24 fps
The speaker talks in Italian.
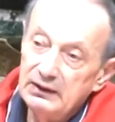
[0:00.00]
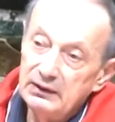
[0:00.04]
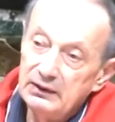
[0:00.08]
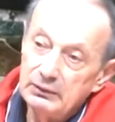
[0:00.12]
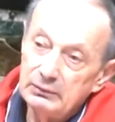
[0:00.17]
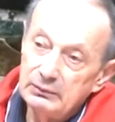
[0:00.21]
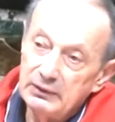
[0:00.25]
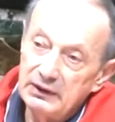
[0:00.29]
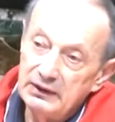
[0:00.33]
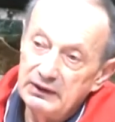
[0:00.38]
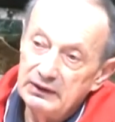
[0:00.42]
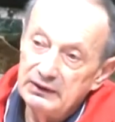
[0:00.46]

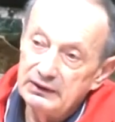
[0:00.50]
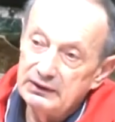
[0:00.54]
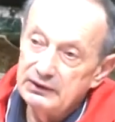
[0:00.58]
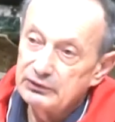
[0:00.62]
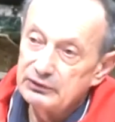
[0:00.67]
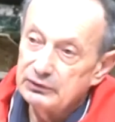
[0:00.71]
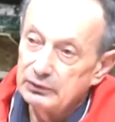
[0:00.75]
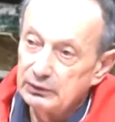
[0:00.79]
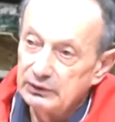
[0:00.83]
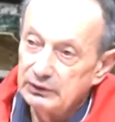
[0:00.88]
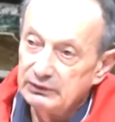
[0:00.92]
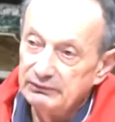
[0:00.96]
quelle che
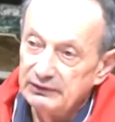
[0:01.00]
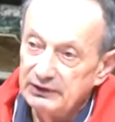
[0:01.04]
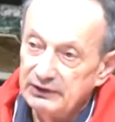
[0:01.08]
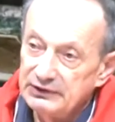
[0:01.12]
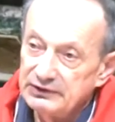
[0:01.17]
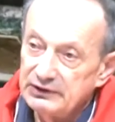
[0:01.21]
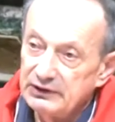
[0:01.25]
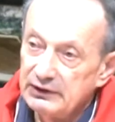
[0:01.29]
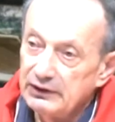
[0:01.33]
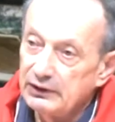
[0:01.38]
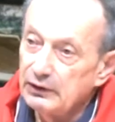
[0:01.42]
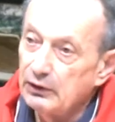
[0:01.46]
sono invece
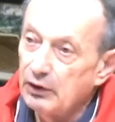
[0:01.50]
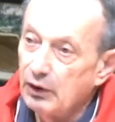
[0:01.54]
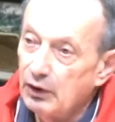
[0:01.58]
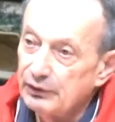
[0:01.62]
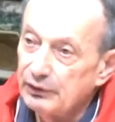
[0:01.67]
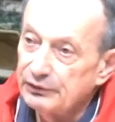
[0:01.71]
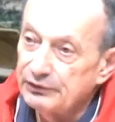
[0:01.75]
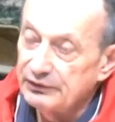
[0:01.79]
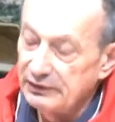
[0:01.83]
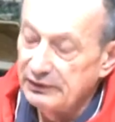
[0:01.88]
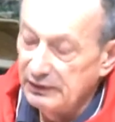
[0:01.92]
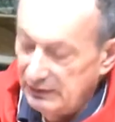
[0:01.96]
le
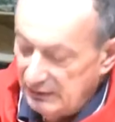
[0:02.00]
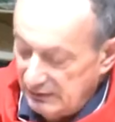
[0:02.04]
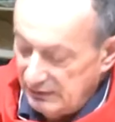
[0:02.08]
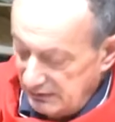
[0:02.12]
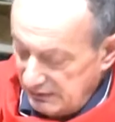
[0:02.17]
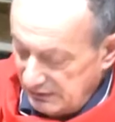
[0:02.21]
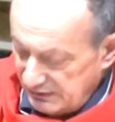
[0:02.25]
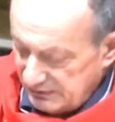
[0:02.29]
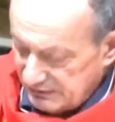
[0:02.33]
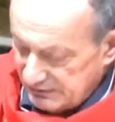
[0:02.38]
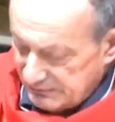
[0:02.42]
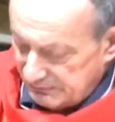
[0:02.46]
cose
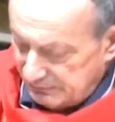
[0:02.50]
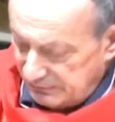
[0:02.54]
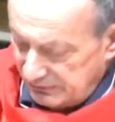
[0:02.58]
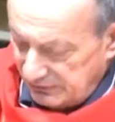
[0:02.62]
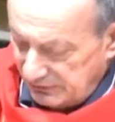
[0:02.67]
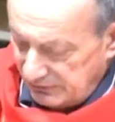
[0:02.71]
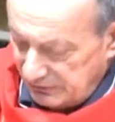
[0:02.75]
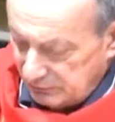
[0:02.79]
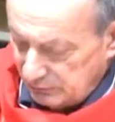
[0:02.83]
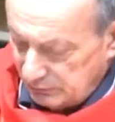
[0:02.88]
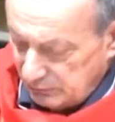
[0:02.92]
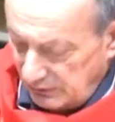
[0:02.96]

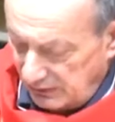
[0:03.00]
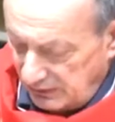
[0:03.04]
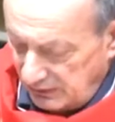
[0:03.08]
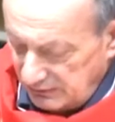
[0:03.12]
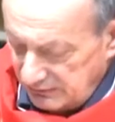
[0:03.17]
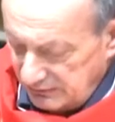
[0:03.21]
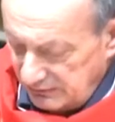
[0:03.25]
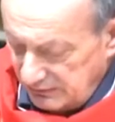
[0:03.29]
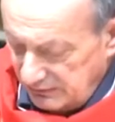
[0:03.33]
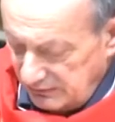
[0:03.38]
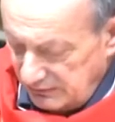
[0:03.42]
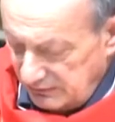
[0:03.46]
spirituali
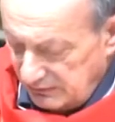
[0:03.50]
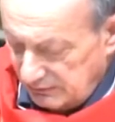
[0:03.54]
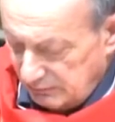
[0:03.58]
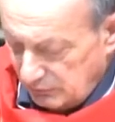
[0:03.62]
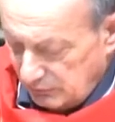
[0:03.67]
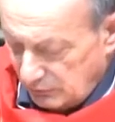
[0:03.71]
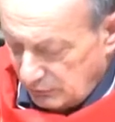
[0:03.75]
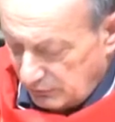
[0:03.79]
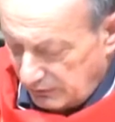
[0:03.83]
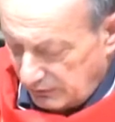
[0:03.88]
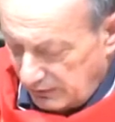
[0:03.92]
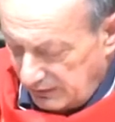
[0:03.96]
e
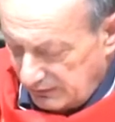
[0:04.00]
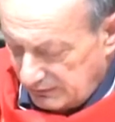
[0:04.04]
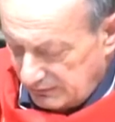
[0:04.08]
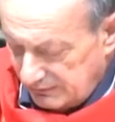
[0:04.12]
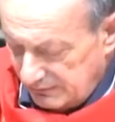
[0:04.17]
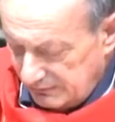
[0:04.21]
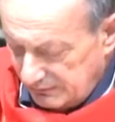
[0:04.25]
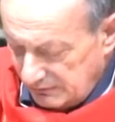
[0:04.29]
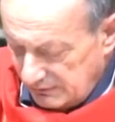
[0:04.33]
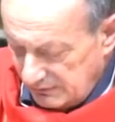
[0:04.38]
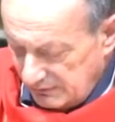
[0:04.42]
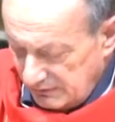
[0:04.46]
morali.
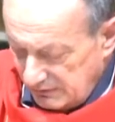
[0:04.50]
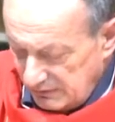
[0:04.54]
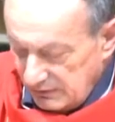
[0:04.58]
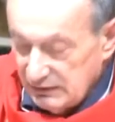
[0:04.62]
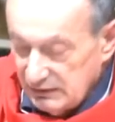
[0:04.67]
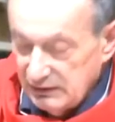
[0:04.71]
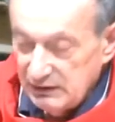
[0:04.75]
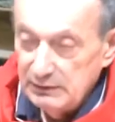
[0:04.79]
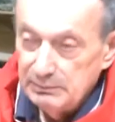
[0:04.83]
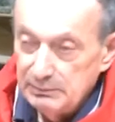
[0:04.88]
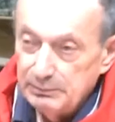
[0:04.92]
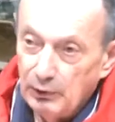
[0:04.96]

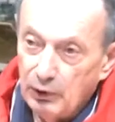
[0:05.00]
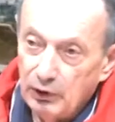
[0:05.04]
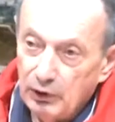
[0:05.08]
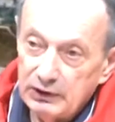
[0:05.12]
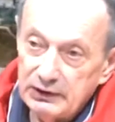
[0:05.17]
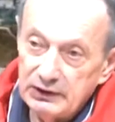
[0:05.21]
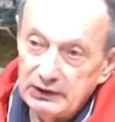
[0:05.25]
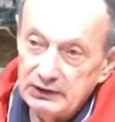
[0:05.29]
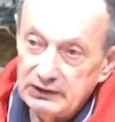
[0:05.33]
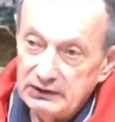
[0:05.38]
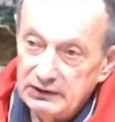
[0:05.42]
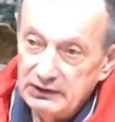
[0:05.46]

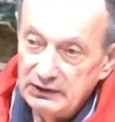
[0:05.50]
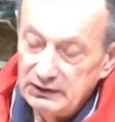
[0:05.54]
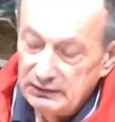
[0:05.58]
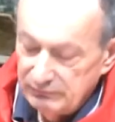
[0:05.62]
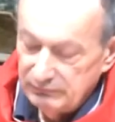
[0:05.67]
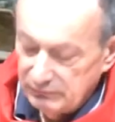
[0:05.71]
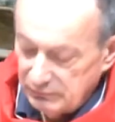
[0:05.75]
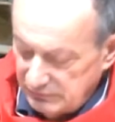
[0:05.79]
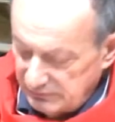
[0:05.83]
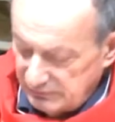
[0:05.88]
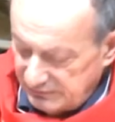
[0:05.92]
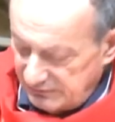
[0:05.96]
Ipocriti vuol
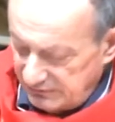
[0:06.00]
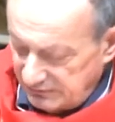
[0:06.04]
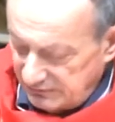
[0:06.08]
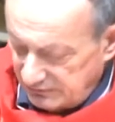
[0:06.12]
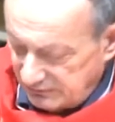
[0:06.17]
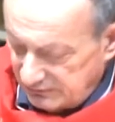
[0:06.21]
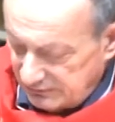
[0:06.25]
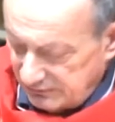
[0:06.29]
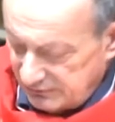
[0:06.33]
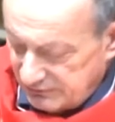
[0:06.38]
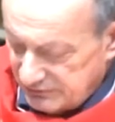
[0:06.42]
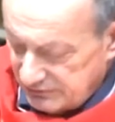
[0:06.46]
dire
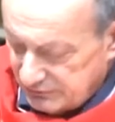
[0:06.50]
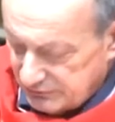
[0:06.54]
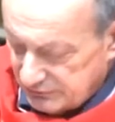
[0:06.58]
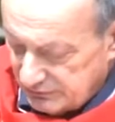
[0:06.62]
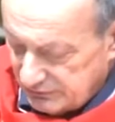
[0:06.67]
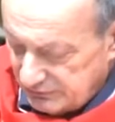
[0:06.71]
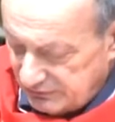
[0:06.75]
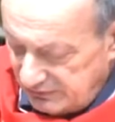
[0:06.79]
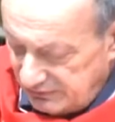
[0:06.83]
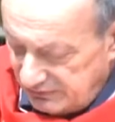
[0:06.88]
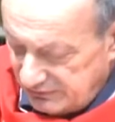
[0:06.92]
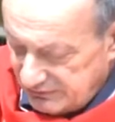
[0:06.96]
che Gesù
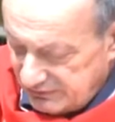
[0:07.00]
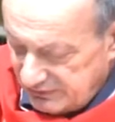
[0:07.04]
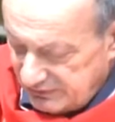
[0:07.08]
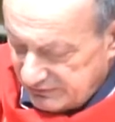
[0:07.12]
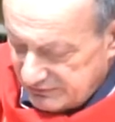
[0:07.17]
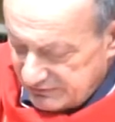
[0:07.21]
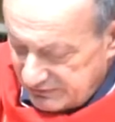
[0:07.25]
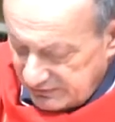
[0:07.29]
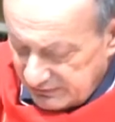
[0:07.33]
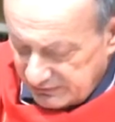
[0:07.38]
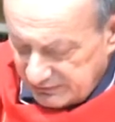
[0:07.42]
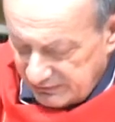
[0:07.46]
dice
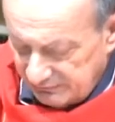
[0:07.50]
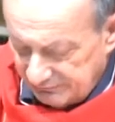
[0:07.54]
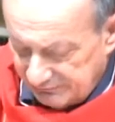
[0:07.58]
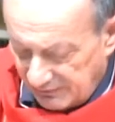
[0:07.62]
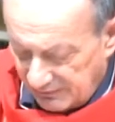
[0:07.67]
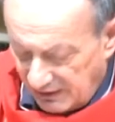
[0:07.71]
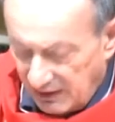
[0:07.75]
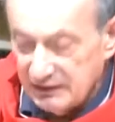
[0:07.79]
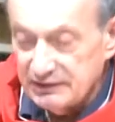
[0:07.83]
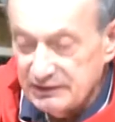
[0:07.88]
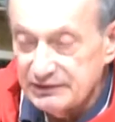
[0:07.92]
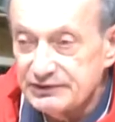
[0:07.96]
siete
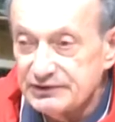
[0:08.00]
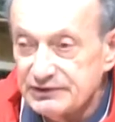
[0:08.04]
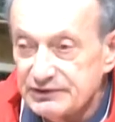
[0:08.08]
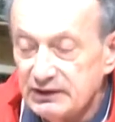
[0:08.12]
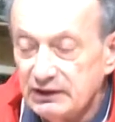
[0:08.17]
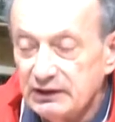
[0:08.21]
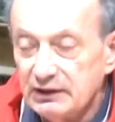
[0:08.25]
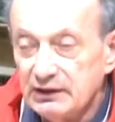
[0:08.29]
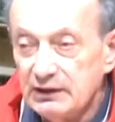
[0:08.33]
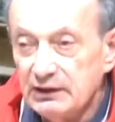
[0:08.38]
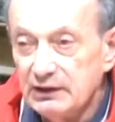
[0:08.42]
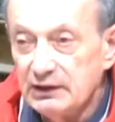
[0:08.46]
falsi,
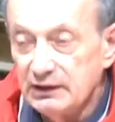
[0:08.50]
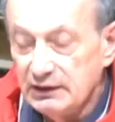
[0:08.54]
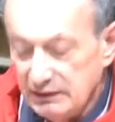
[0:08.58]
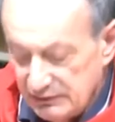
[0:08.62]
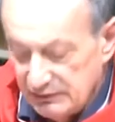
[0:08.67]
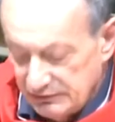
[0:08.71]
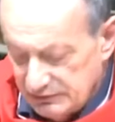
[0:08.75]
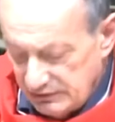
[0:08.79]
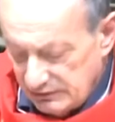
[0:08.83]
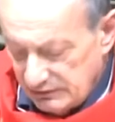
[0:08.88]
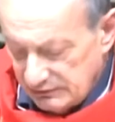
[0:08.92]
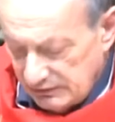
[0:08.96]

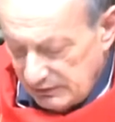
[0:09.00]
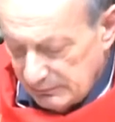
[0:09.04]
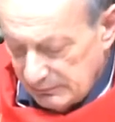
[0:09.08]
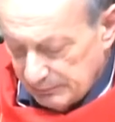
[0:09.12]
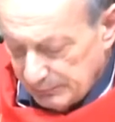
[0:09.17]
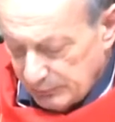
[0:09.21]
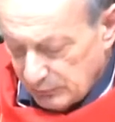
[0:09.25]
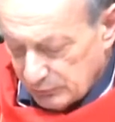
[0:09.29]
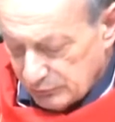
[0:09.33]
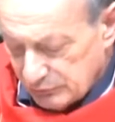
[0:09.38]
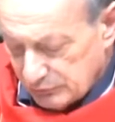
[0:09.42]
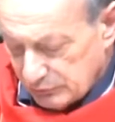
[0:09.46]
siete
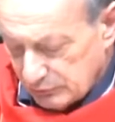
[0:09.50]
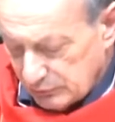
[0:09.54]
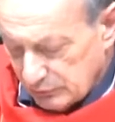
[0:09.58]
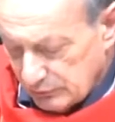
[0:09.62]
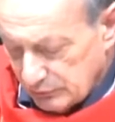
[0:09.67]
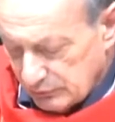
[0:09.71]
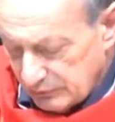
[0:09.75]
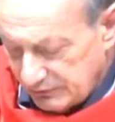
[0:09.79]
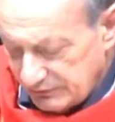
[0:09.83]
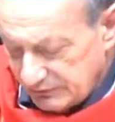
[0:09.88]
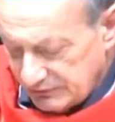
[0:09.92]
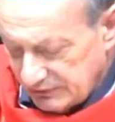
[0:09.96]

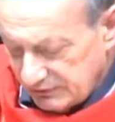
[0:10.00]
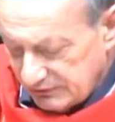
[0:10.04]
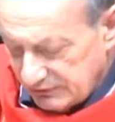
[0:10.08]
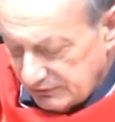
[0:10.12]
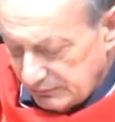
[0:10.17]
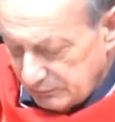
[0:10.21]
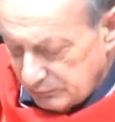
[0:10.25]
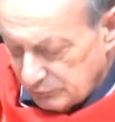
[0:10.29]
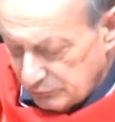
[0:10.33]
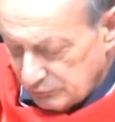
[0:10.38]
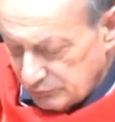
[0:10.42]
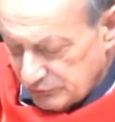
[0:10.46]
impostori, siete
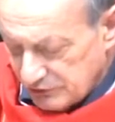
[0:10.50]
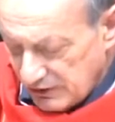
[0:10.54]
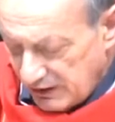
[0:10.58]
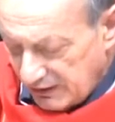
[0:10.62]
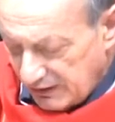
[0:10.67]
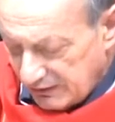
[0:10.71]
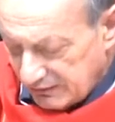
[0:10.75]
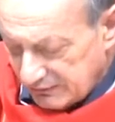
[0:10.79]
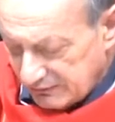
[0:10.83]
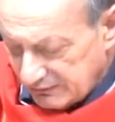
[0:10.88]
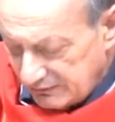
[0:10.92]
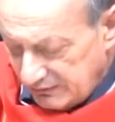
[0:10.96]

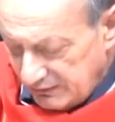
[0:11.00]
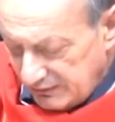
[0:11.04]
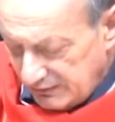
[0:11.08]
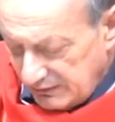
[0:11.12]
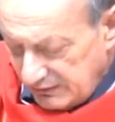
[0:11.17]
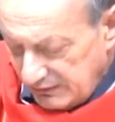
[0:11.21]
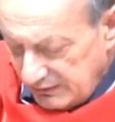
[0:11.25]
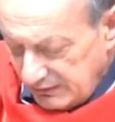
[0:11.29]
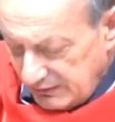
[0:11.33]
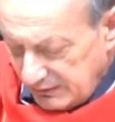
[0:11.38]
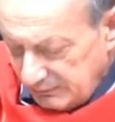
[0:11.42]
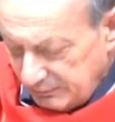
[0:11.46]
bugiardi,
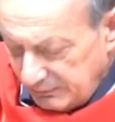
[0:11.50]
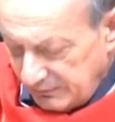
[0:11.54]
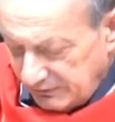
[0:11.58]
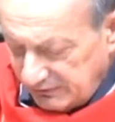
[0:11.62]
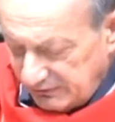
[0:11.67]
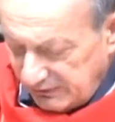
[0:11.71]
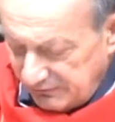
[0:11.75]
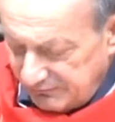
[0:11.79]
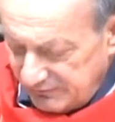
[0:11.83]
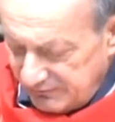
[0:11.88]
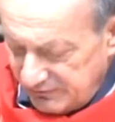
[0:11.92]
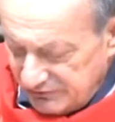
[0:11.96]
perché
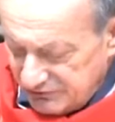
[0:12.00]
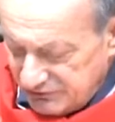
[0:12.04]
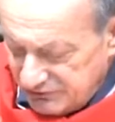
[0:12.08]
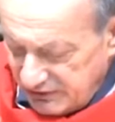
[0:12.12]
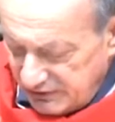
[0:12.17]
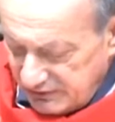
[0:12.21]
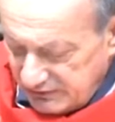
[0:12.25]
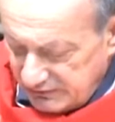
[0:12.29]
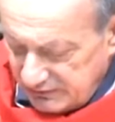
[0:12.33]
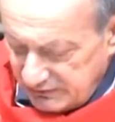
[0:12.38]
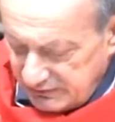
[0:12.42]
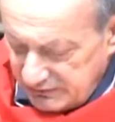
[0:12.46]

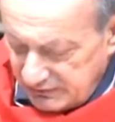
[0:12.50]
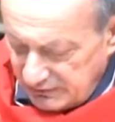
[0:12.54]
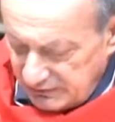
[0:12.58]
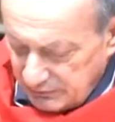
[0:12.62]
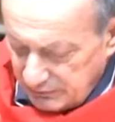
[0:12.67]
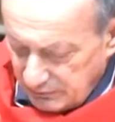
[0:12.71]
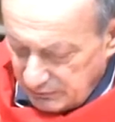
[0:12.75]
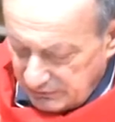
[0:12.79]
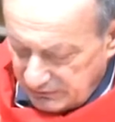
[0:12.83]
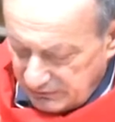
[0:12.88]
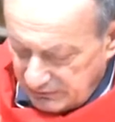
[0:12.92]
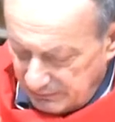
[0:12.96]
fingete di non
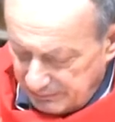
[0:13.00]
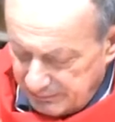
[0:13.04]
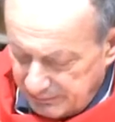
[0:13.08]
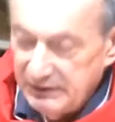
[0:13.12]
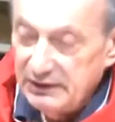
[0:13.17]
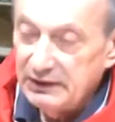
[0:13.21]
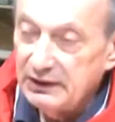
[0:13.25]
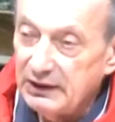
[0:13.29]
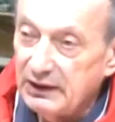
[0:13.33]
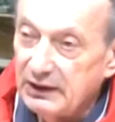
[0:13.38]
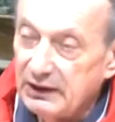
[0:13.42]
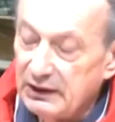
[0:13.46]

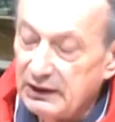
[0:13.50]
capire,